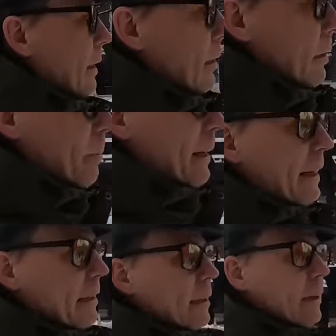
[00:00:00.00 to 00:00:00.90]
А,
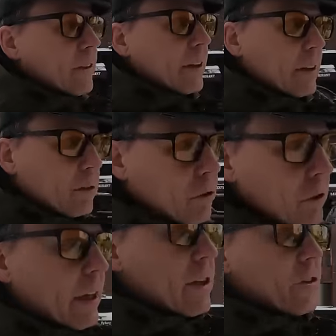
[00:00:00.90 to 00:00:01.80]
понятное дело, точно
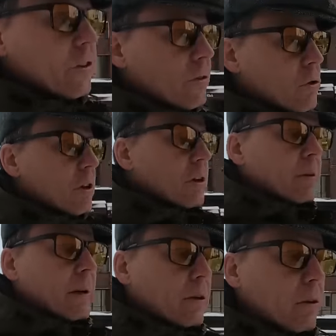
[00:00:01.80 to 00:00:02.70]
так же здесь уже
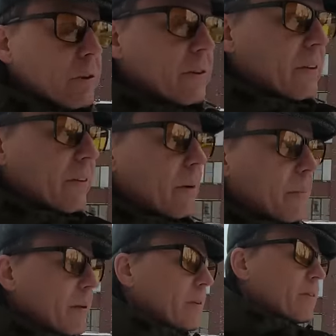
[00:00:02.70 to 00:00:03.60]
не могло в советское время
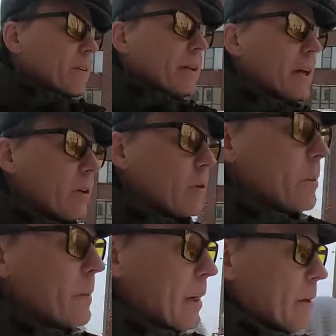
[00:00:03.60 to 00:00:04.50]
появиться никакой
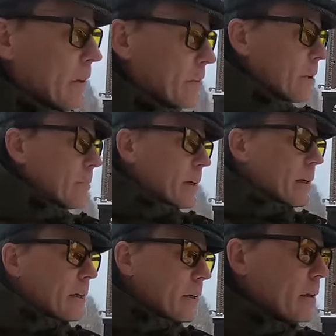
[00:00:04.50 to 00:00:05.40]
мемориальной доски про
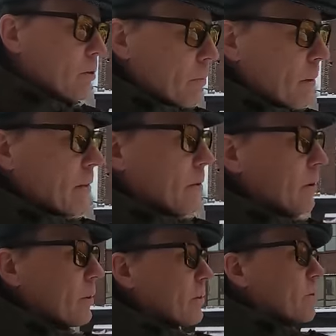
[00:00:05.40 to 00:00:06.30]
эту партию
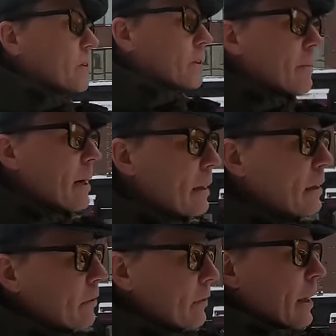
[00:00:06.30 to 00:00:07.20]
конституционных
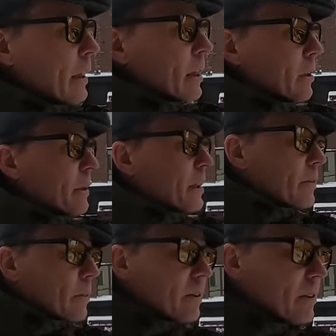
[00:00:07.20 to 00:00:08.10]
демократов и про это
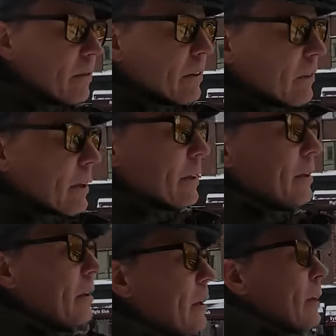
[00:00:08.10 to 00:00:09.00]
выборское
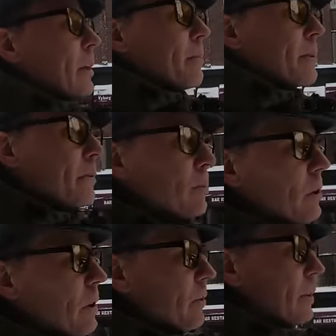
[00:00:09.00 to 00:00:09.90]
воззвание, потому
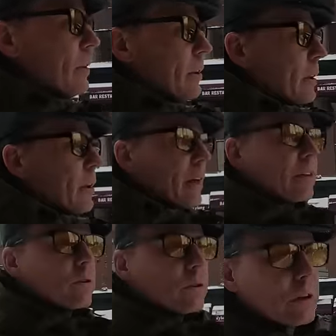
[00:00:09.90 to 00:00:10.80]
что, извините,
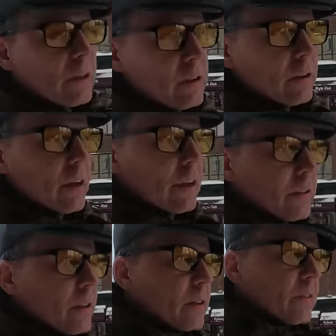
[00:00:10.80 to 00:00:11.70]
они точно так же
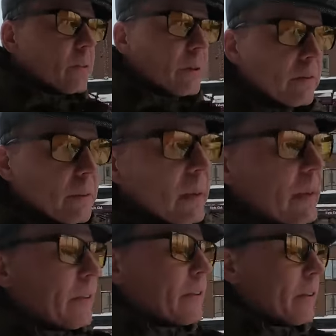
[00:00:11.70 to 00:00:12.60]
оказались в итоге в
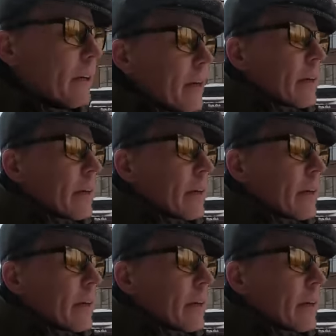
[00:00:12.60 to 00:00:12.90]
эмиграции.